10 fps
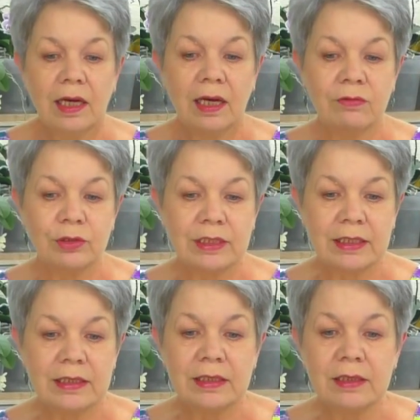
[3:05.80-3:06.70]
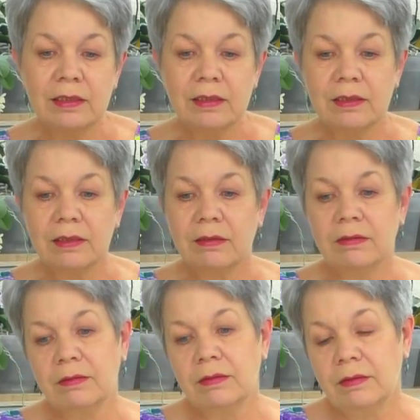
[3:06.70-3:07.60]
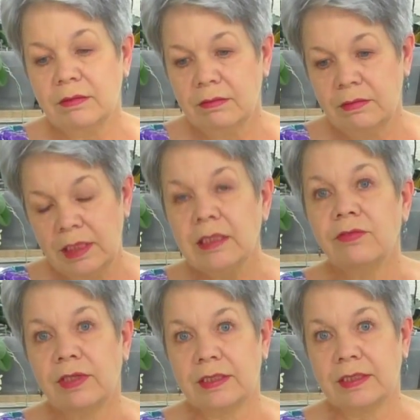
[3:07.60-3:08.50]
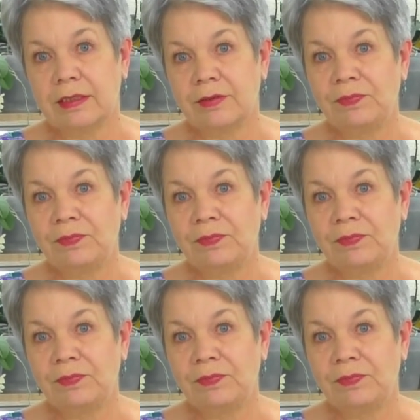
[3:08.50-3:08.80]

а вот эти дней 20.